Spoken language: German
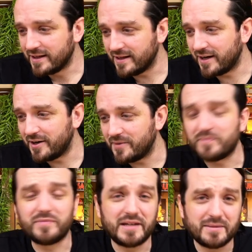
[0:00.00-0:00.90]
Ja,
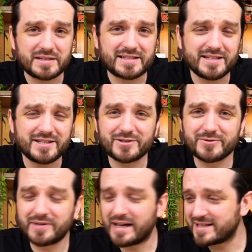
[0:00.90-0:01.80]
dem ist nicht
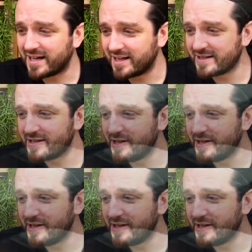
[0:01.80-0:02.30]
so. Es handelt sich